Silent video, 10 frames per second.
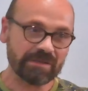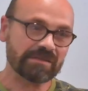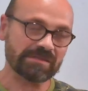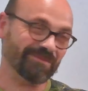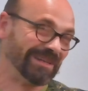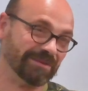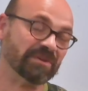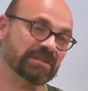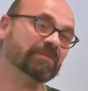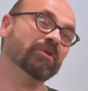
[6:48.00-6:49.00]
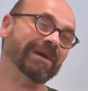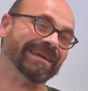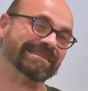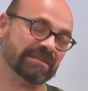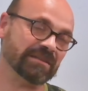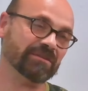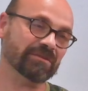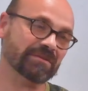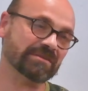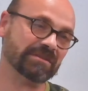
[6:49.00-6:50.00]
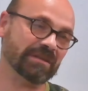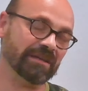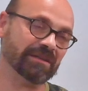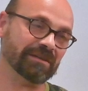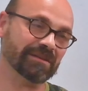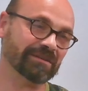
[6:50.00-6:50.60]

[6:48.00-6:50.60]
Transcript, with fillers: c'est mathématiquement exquis ce qu'il a écrit.